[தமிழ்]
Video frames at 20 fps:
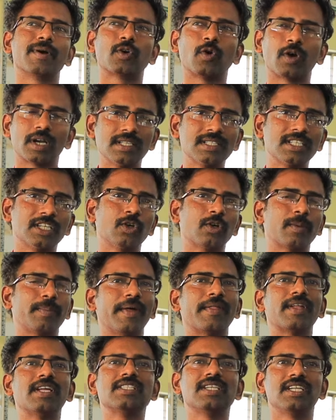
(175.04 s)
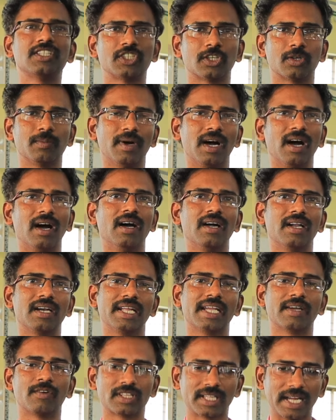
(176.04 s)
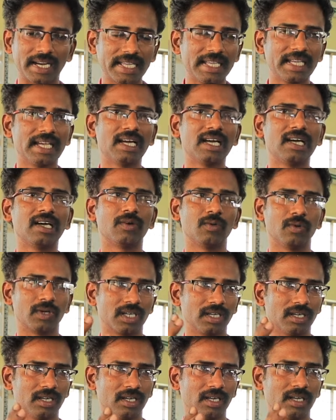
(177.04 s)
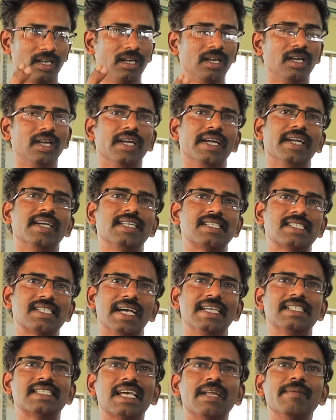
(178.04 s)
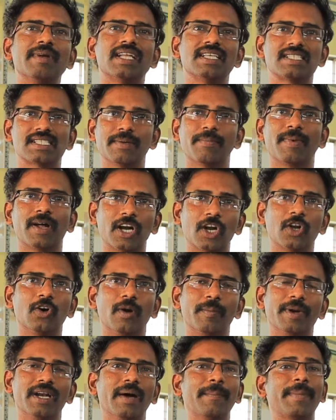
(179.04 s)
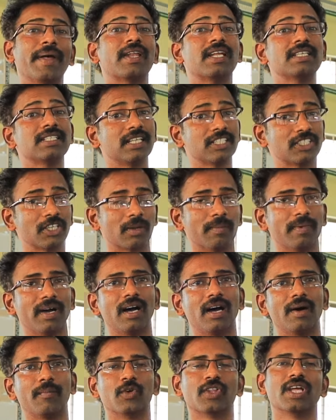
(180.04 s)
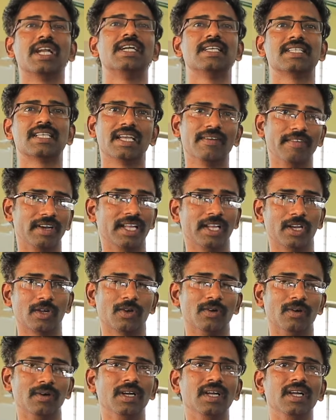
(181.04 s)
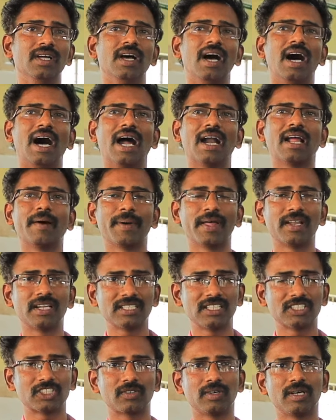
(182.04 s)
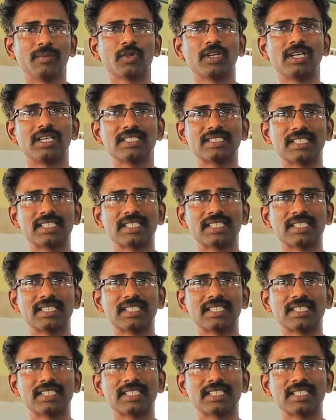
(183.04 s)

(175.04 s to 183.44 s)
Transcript: குறைஞ்சது ஒரு பதினஞ்சு லட்சம் ரூபாய் நீங்க ஒரு தனியா ஒரு இண்டஸ்ட்ரி ஐஸ்கிரீம் இண்டஸ்ட்ரி பண்ணணும் அப்படின்னா பதினஞ்சு லட்சம் ரூபாய் முதலீடு செய்ய வேண்டியிருக்கும் ஆனா பதினஞ்சு லட்ச ரூபாய் முதலீடு